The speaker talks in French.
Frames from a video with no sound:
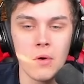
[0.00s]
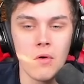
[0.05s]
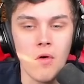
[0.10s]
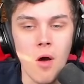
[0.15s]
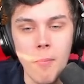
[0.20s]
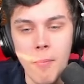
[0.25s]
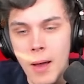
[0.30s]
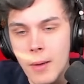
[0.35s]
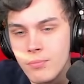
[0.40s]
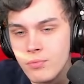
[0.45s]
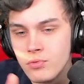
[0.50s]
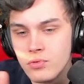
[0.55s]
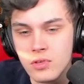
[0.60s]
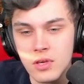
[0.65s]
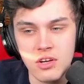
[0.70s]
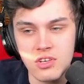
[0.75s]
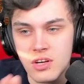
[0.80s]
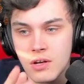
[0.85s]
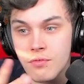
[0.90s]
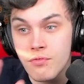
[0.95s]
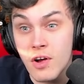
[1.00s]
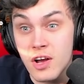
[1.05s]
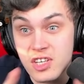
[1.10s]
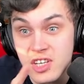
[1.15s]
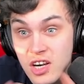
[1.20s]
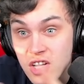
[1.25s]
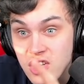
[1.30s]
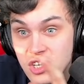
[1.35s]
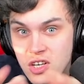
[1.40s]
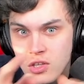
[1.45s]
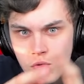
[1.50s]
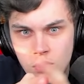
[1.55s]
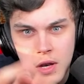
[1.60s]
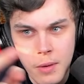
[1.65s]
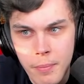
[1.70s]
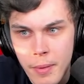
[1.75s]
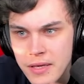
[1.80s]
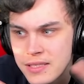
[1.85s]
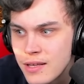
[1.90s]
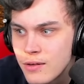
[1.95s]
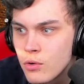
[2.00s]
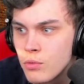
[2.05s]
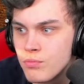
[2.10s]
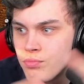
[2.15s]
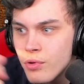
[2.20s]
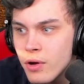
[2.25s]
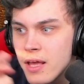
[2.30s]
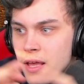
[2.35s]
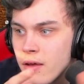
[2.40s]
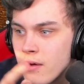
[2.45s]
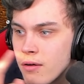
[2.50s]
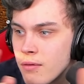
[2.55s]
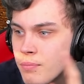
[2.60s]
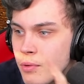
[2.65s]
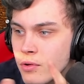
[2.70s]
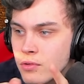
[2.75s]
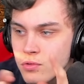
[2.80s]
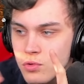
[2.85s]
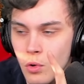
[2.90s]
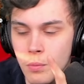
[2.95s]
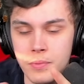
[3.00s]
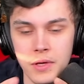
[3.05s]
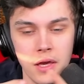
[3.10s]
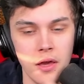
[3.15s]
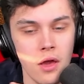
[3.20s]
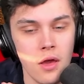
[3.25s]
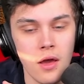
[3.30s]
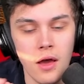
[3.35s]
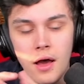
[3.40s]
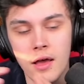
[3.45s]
on va pas abuser à chaque fois à chercher toutes les parcelles qu'on pourrait euh, prendre sur pied.